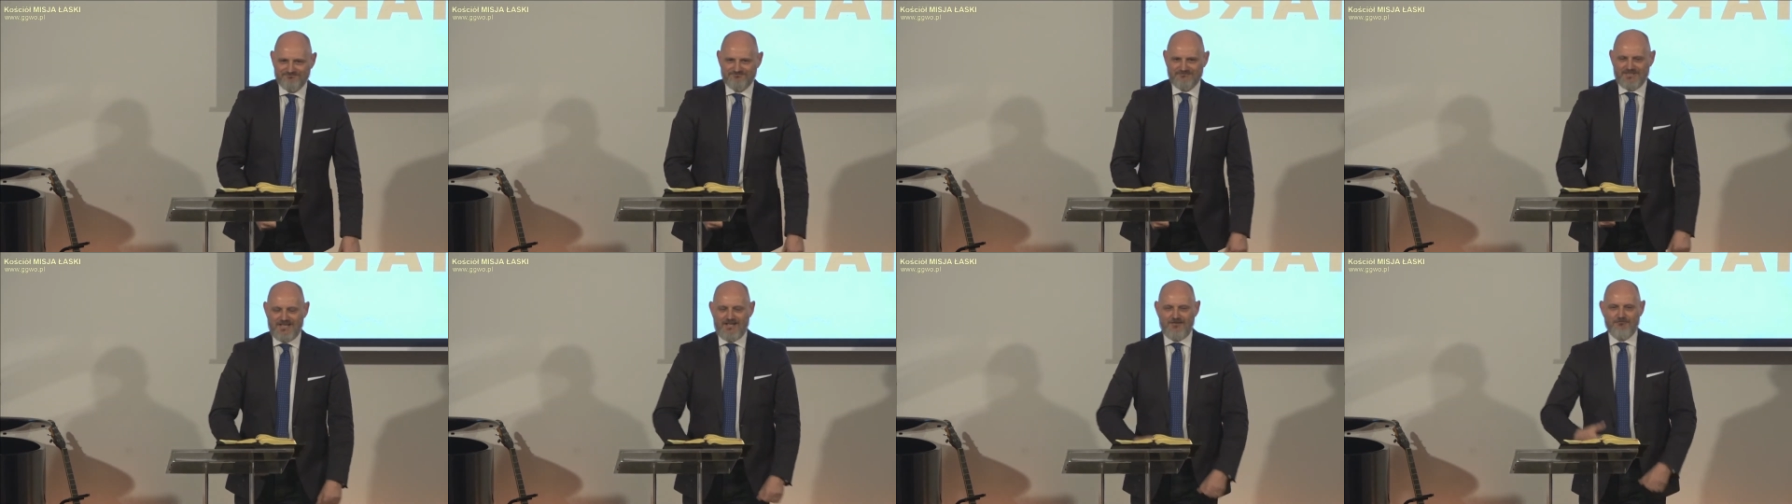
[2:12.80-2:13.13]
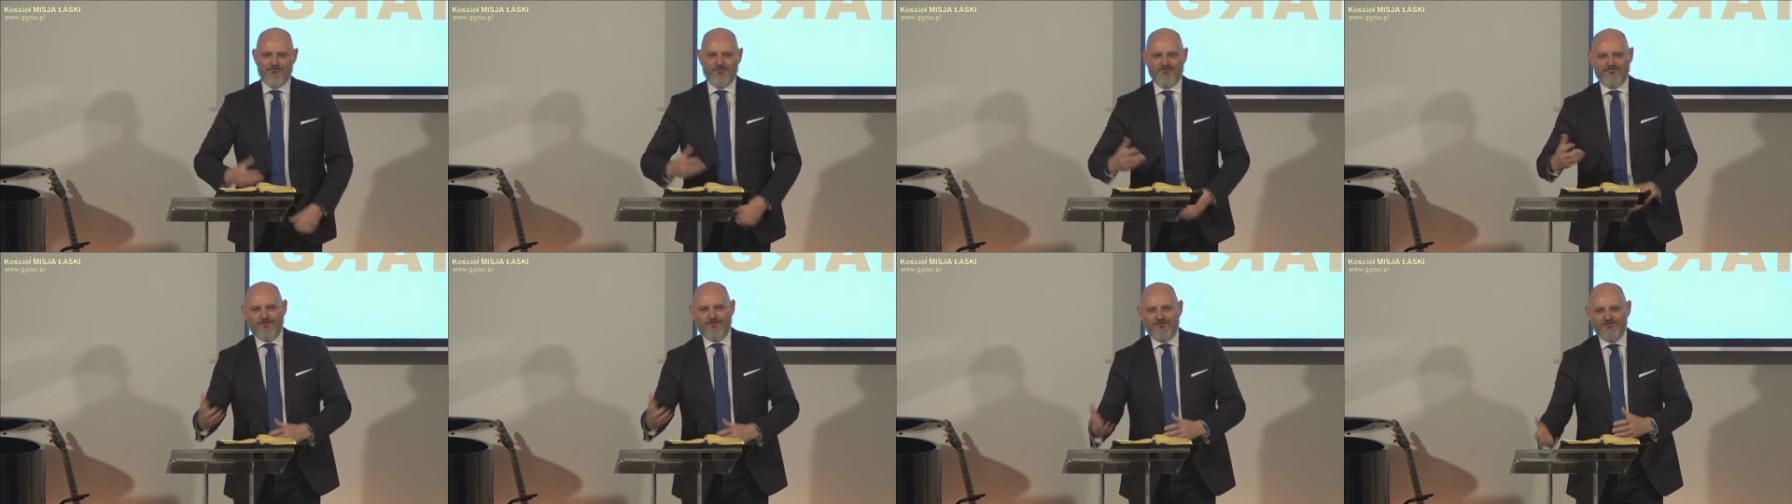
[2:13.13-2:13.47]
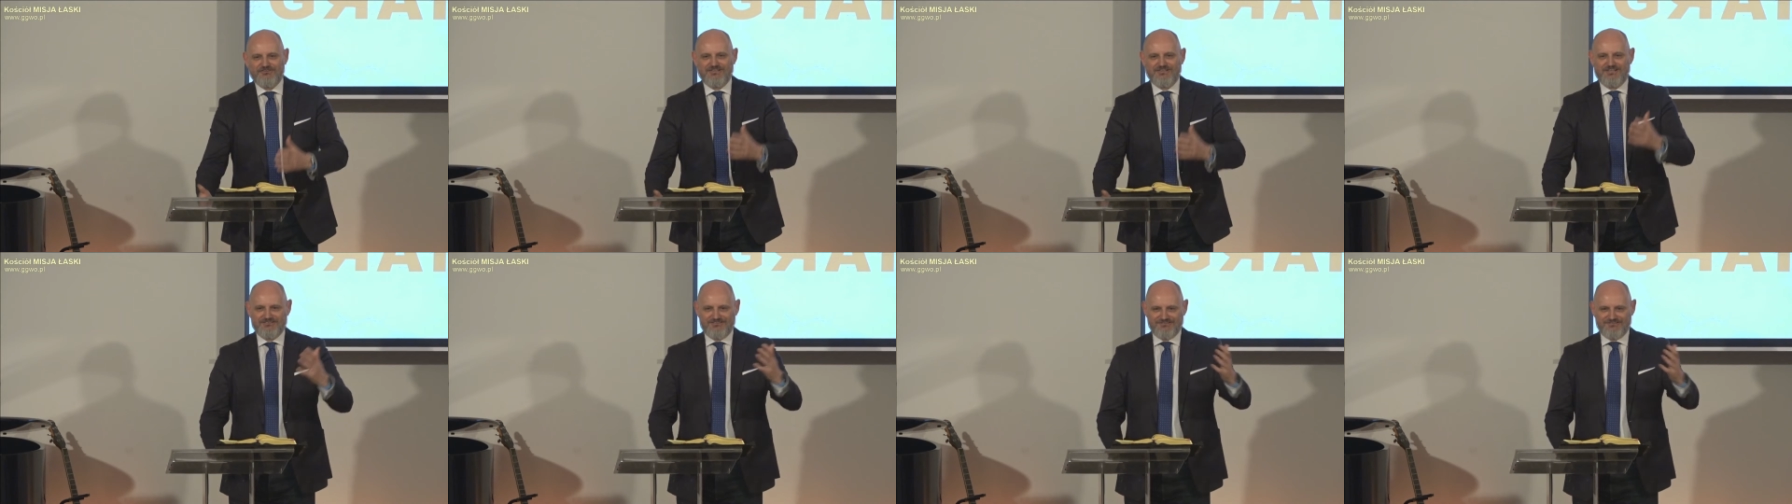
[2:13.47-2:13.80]
albo w
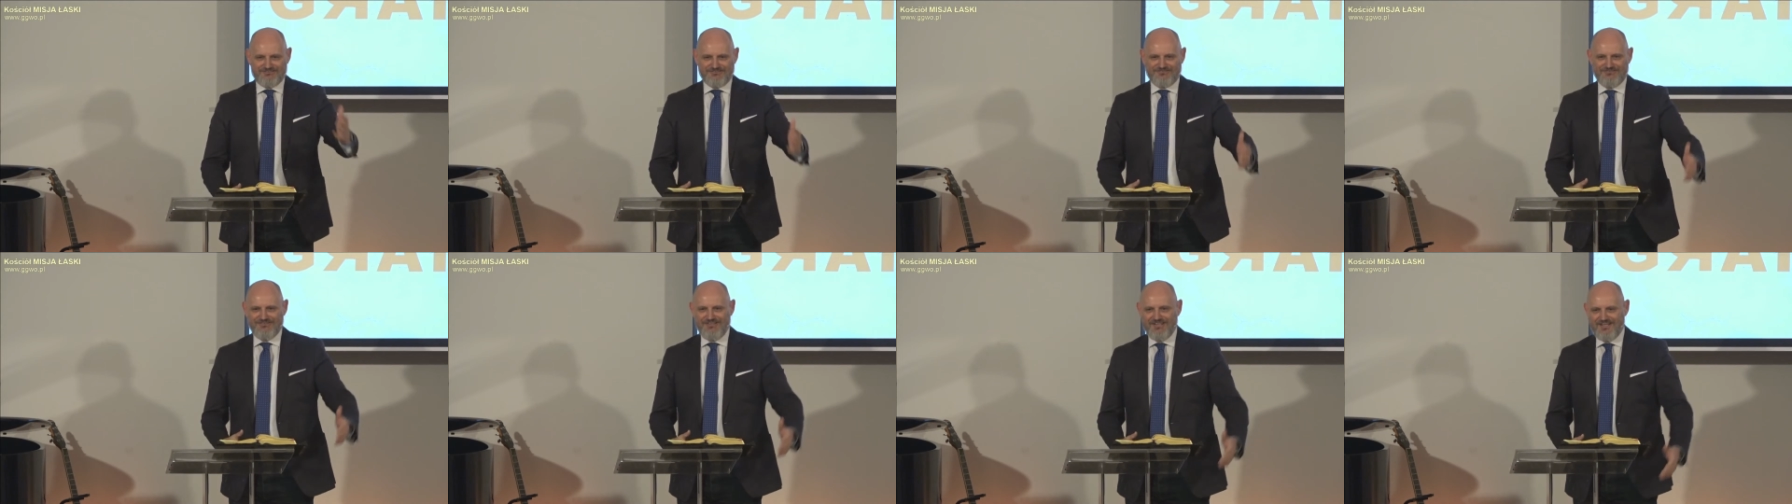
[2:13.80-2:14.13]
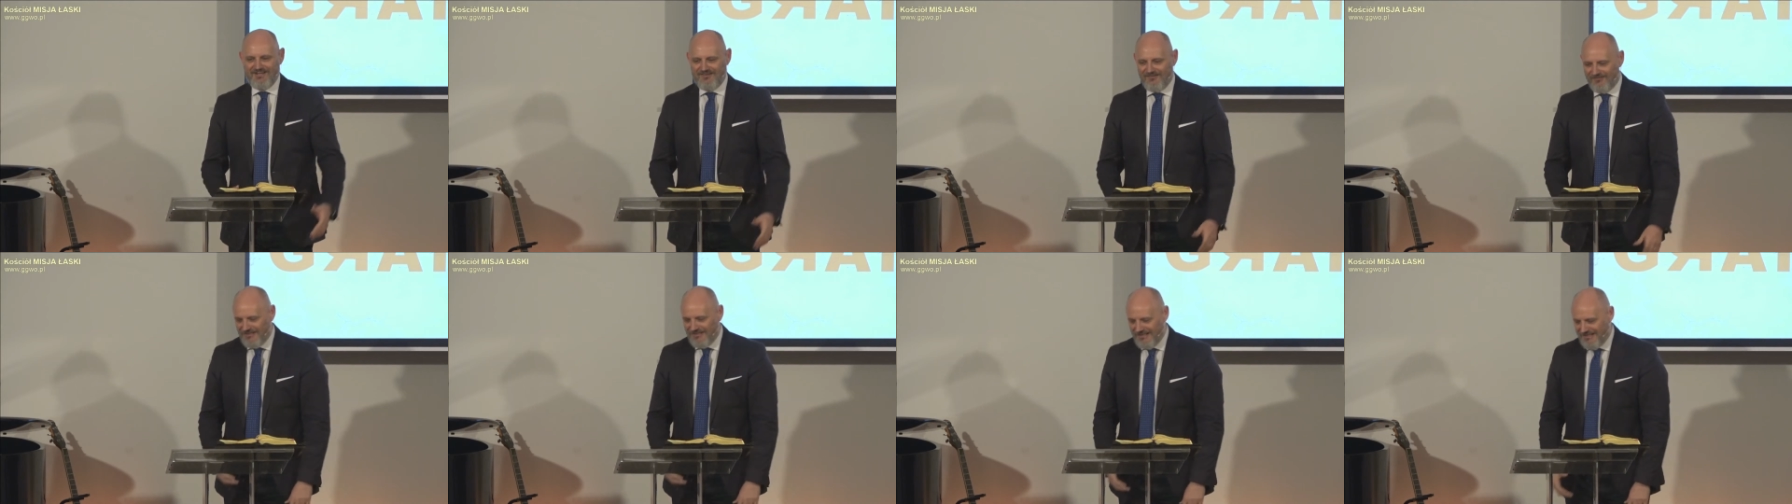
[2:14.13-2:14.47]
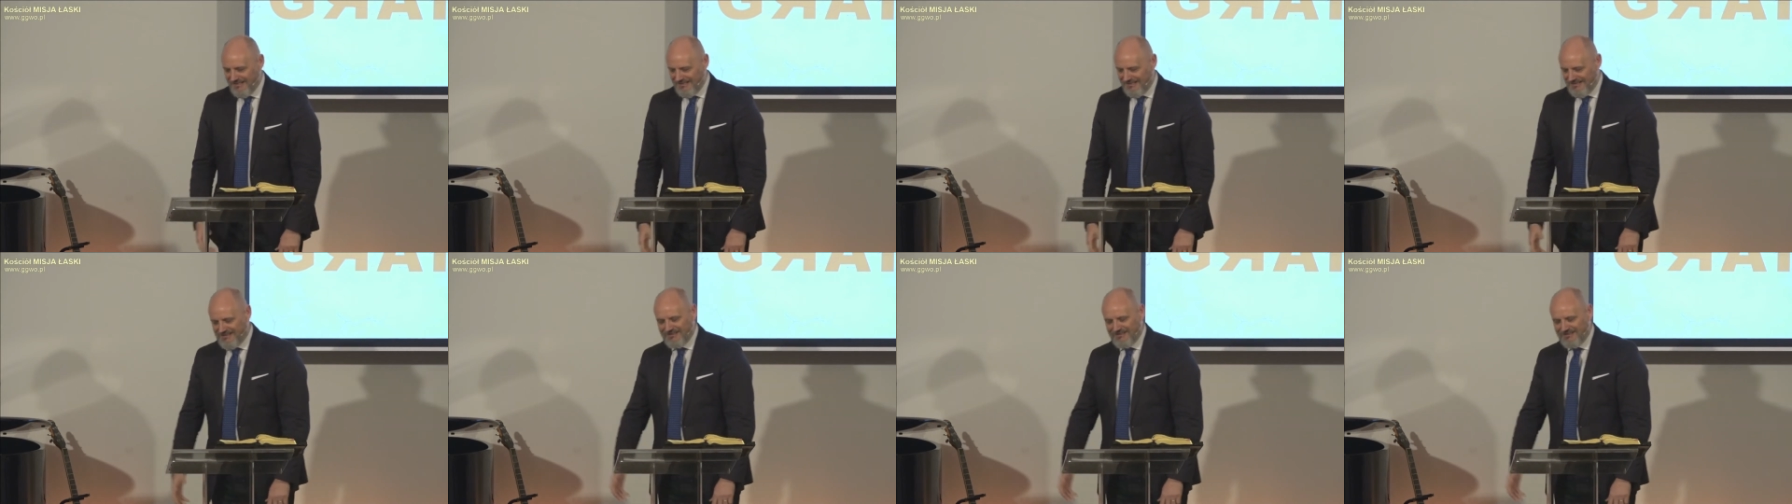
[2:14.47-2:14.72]
koszach, czy coś innego. I